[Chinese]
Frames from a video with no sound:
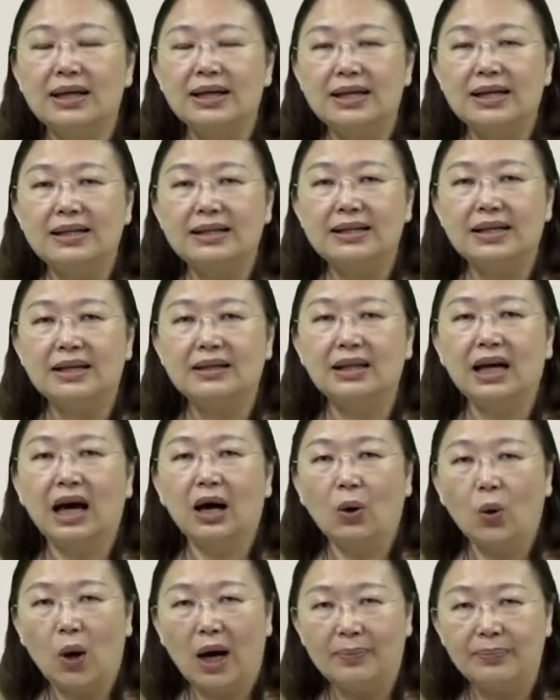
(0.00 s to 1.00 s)
一间豪
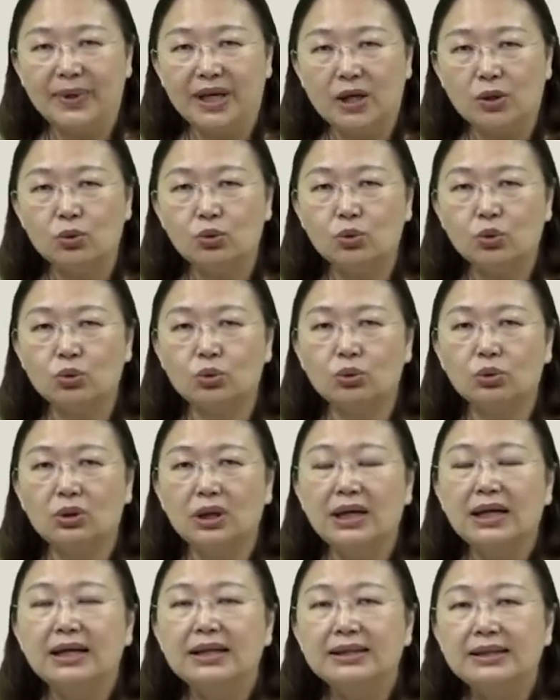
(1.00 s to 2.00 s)
华别墅
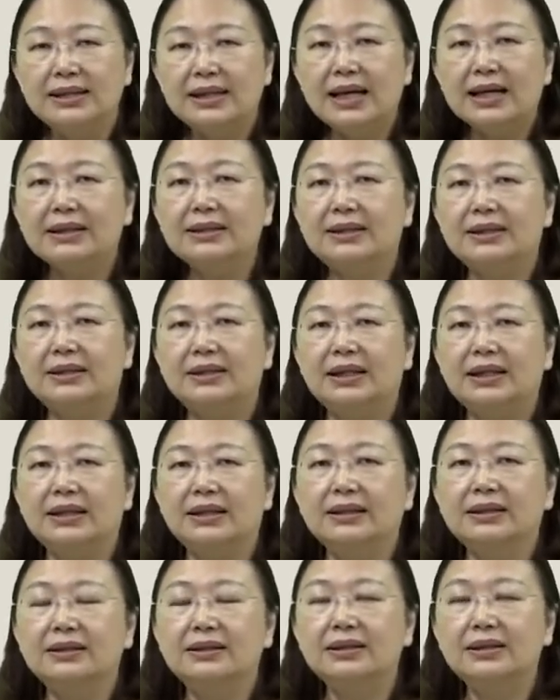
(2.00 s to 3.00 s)
这样子的
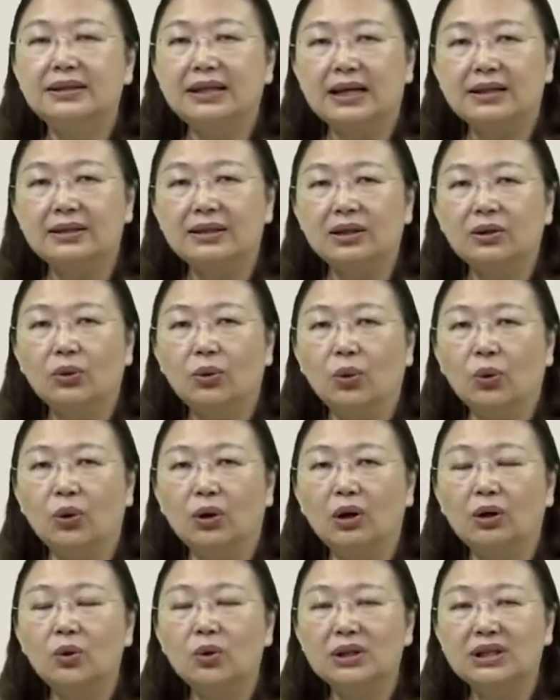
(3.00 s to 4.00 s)
日常生
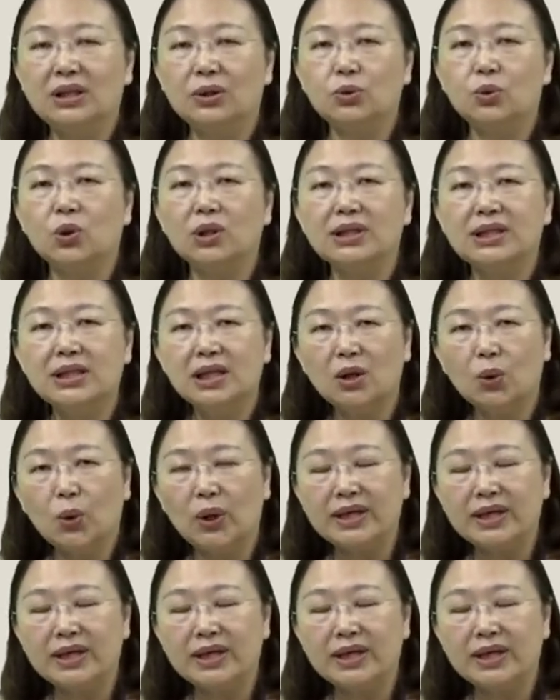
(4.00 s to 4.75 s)
活，或者说社会